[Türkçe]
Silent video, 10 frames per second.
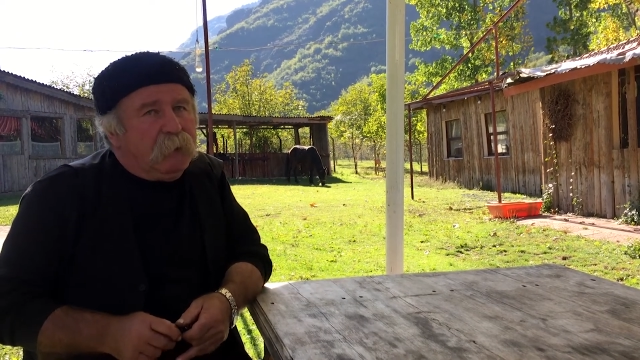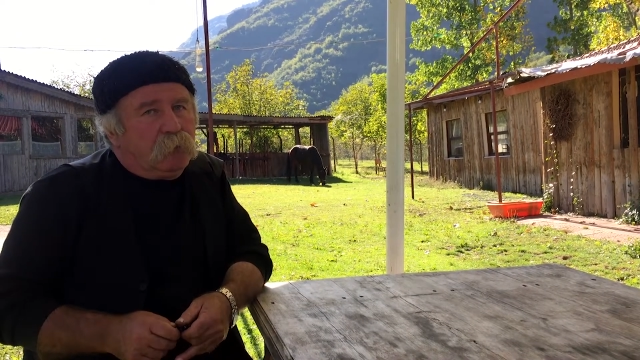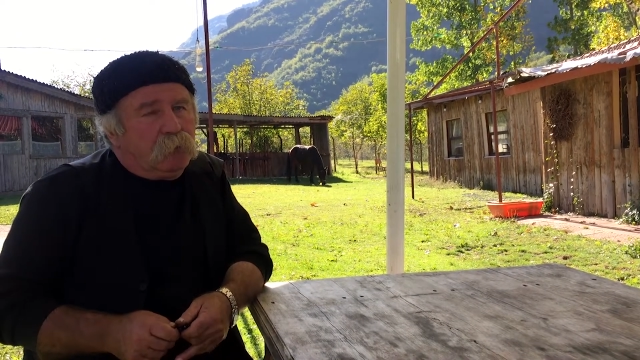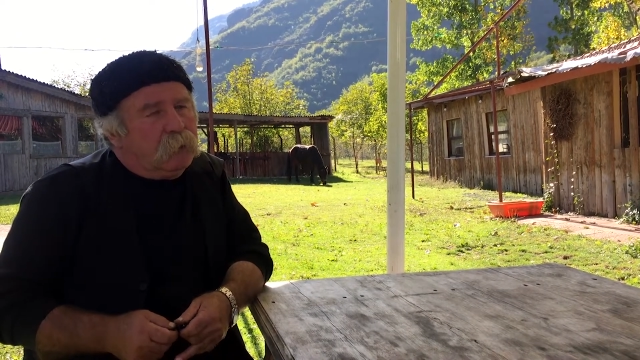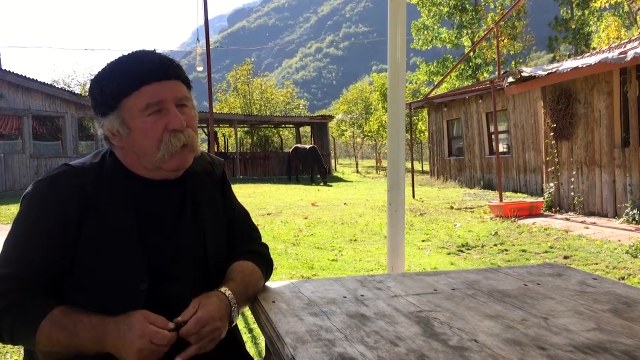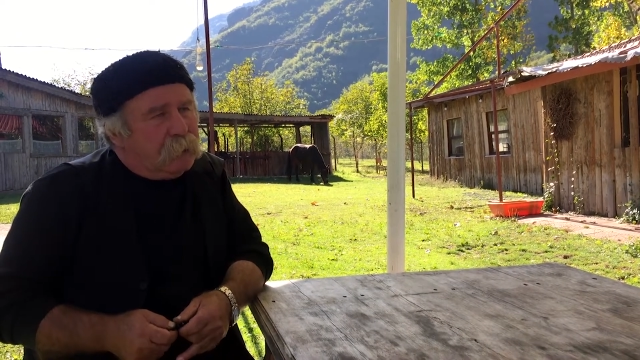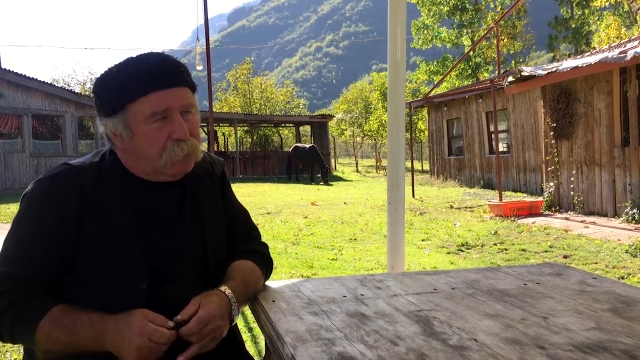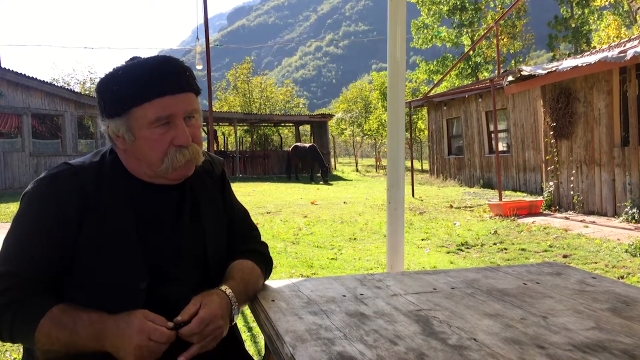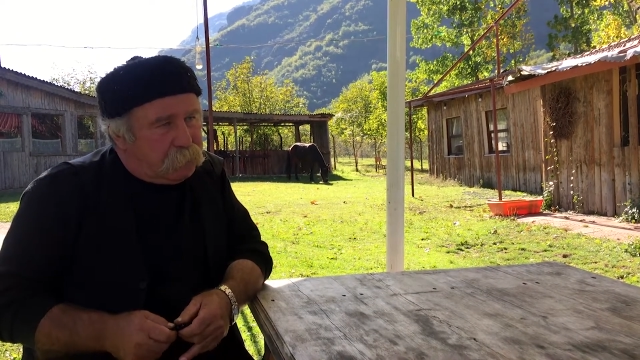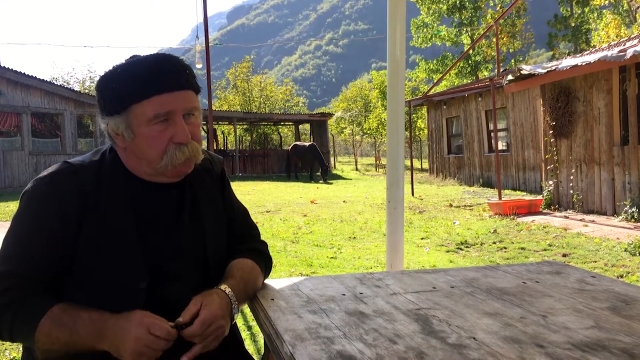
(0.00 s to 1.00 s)
Ben
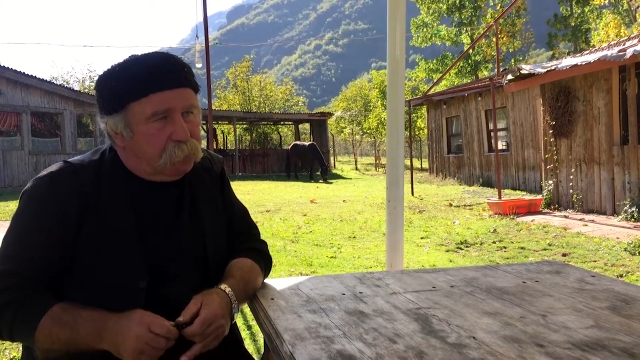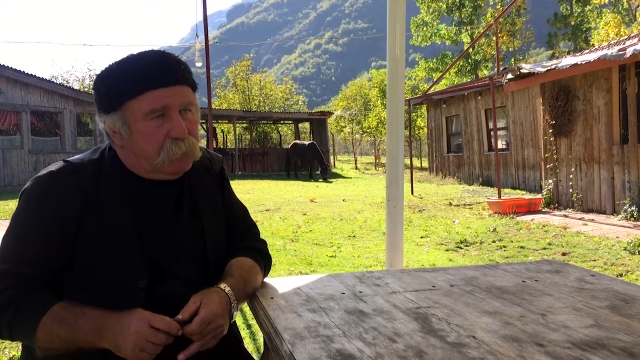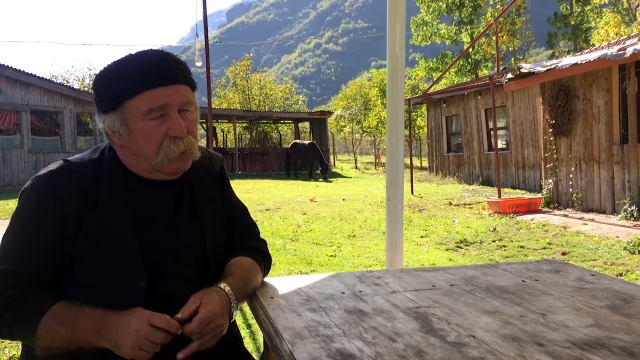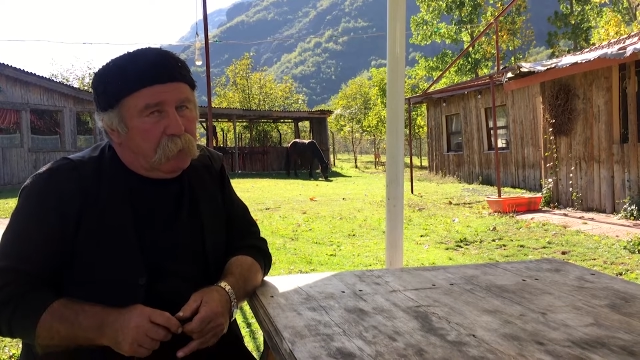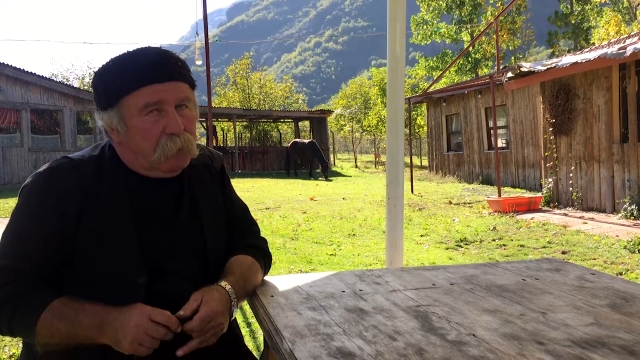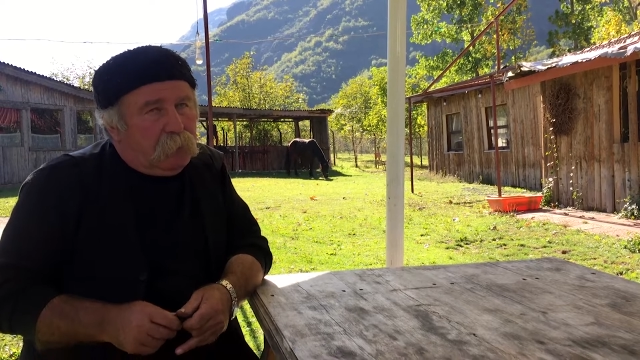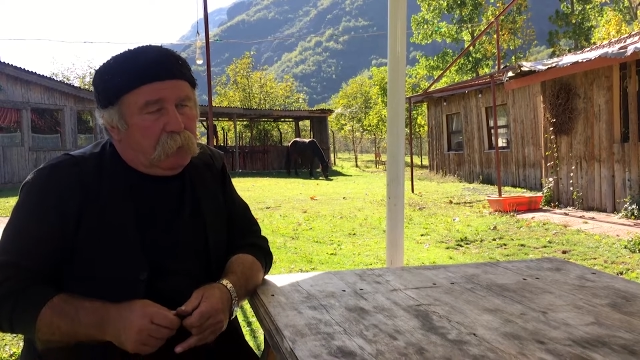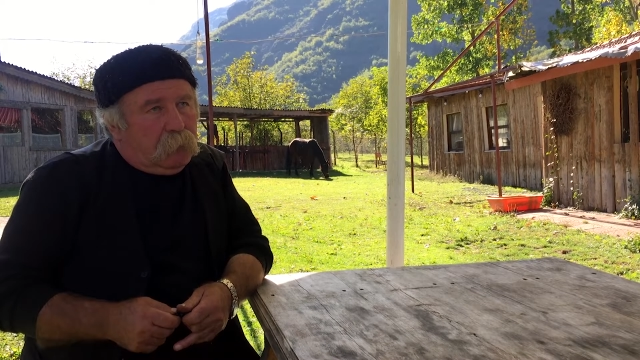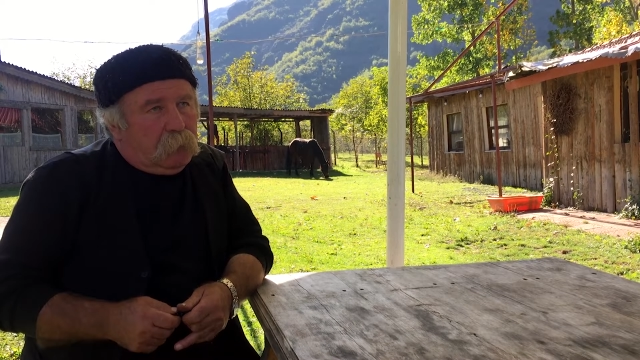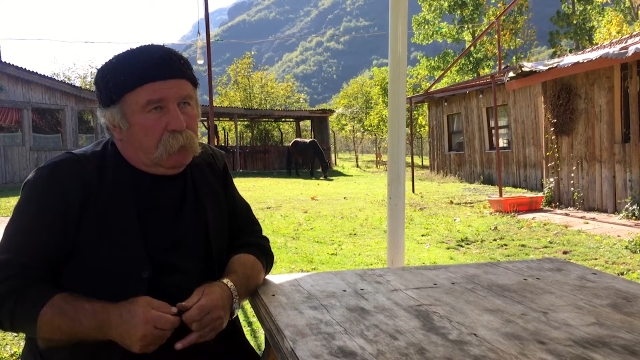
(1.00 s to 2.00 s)
dünyayı gezdim.
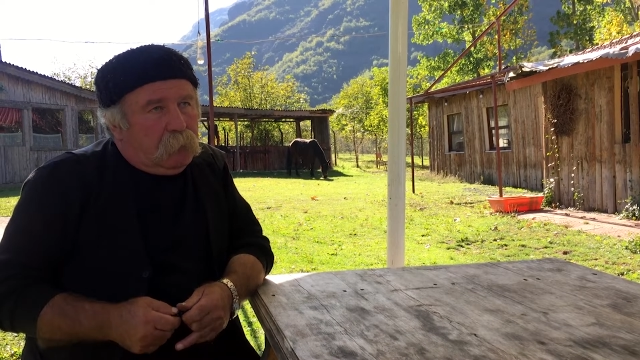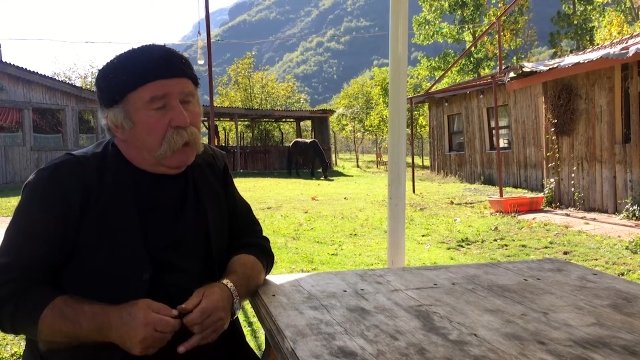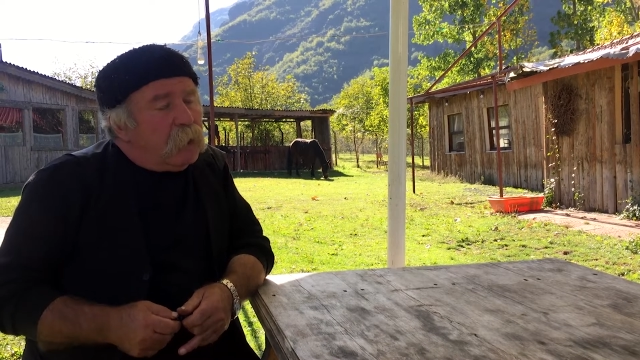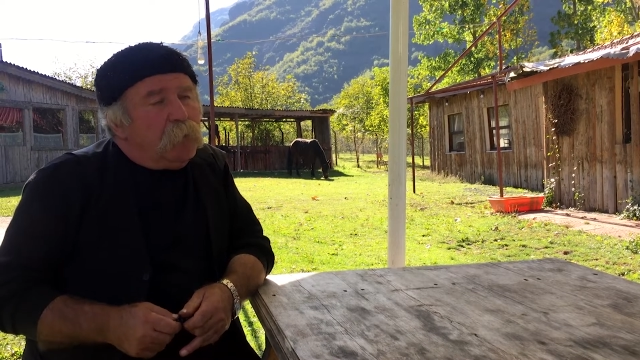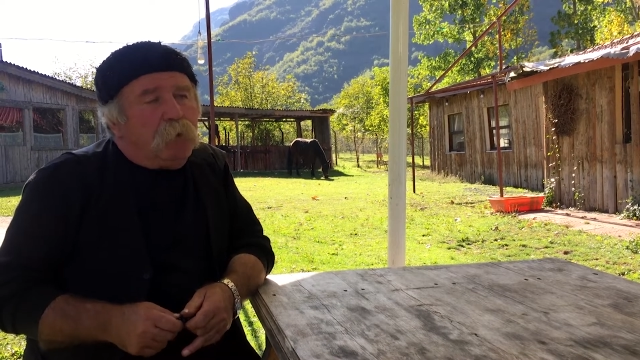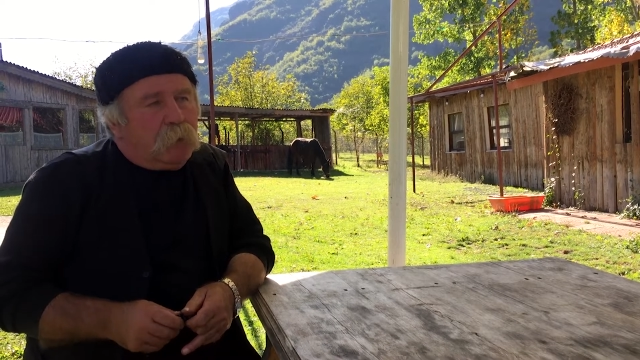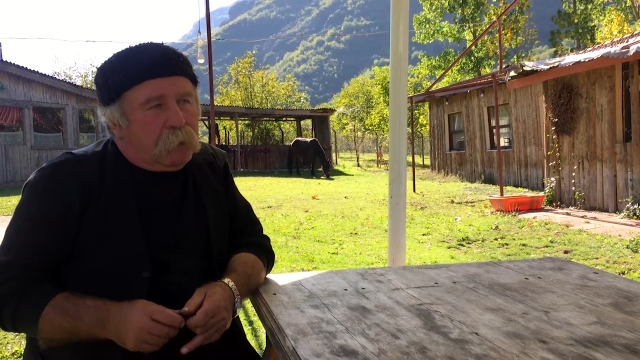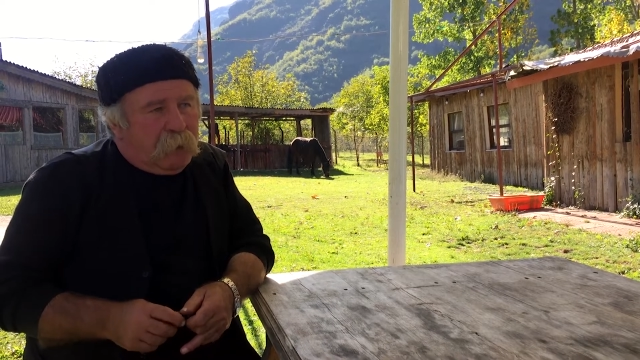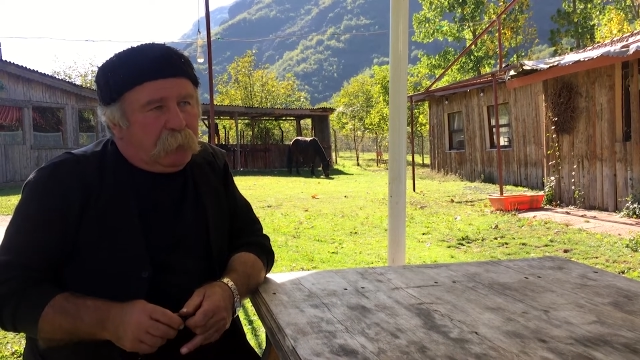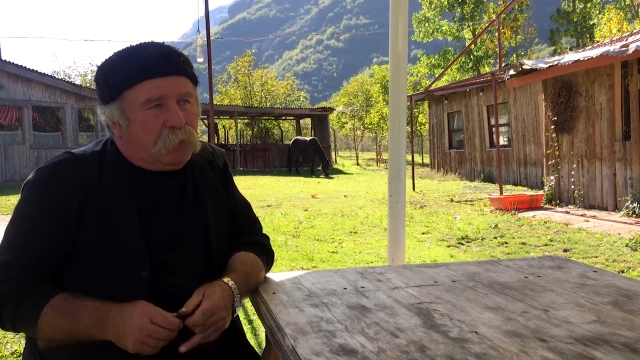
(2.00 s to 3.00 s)
Her
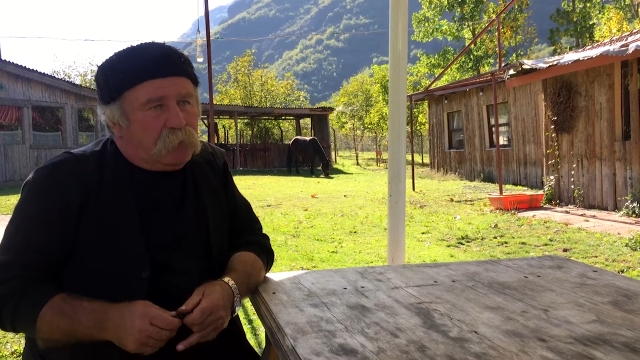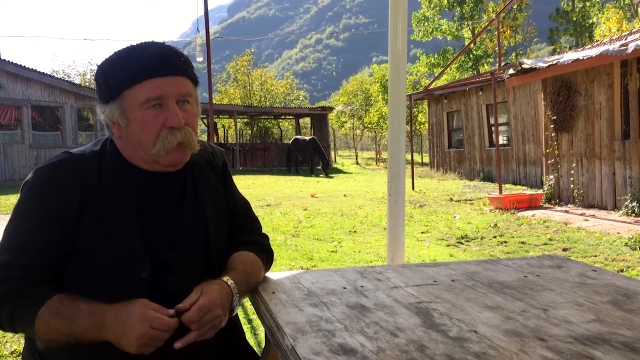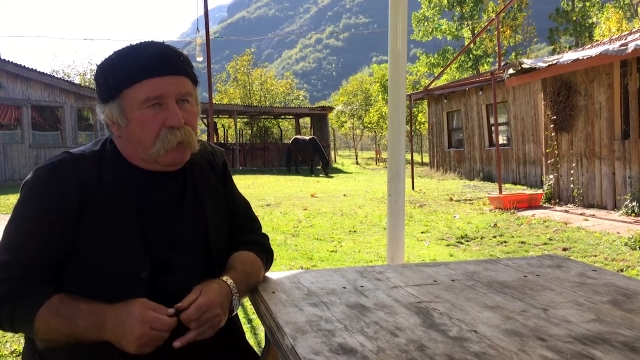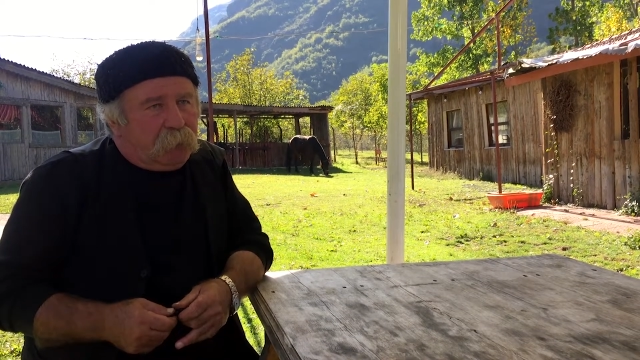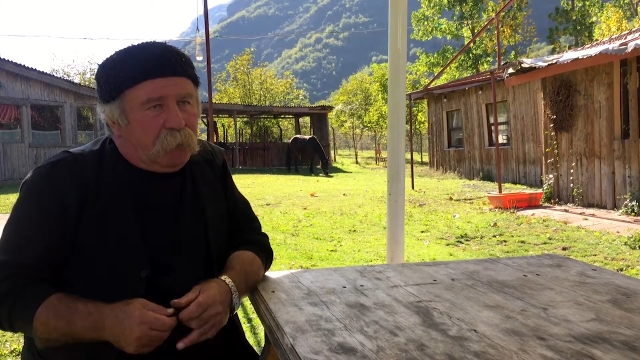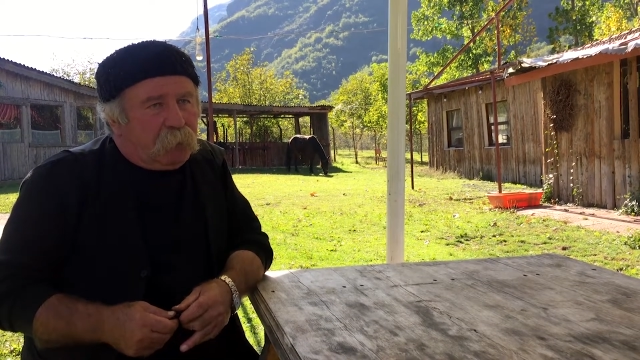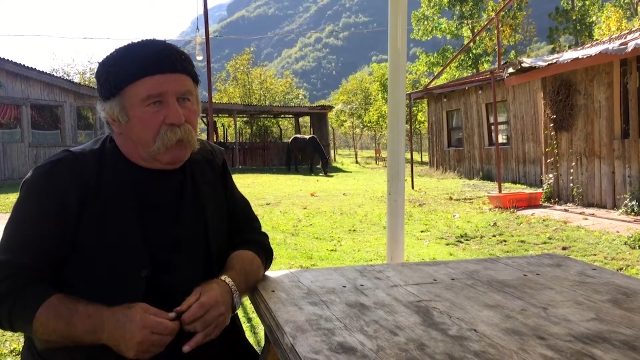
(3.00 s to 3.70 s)
bölgenin ayrı bir güzelliği var